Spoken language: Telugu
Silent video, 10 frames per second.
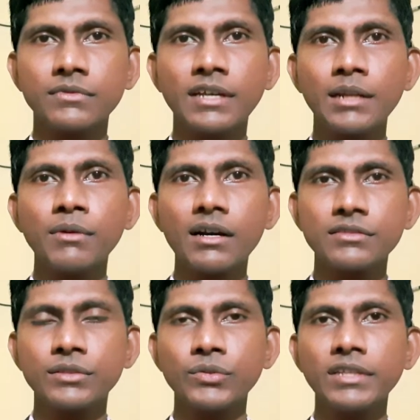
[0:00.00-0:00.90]
ధనం
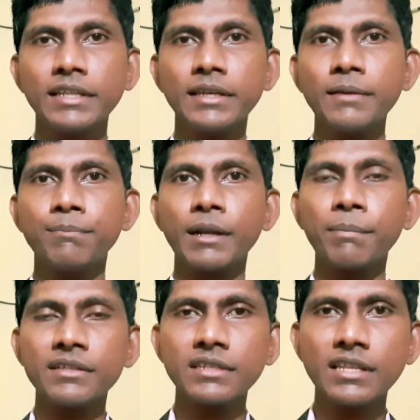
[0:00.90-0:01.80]
ఆస్తి ఉందని
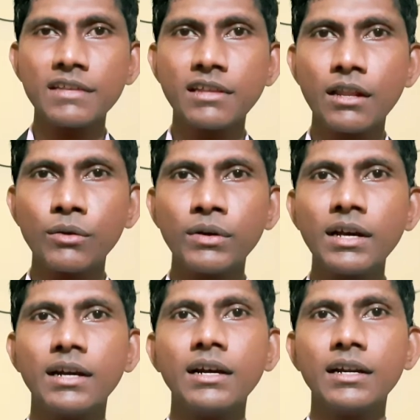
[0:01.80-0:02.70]
ప్రపంచ దేశాలలో
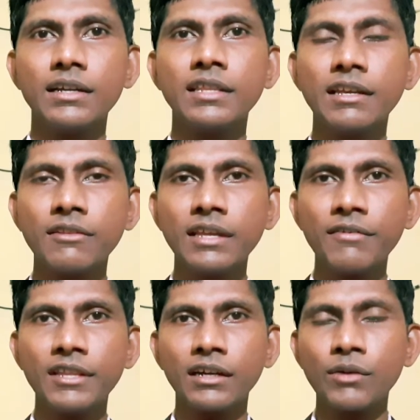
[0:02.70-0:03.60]
కూడా ఇది ఇదే
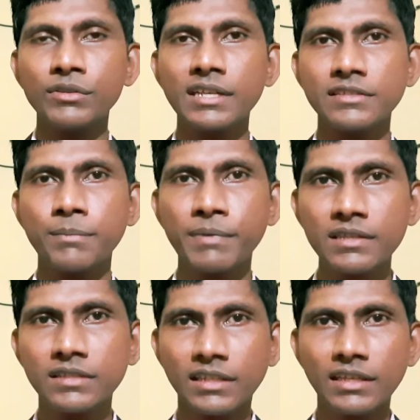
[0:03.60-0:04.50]
విధంగా ఉందని
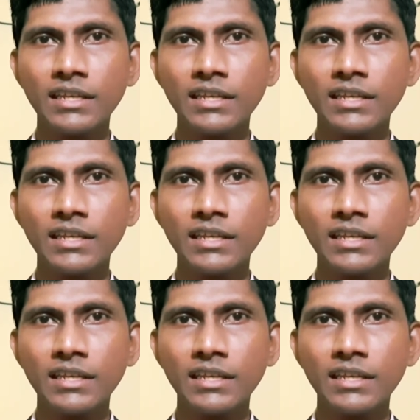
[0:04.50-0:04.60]
చెప్పేసి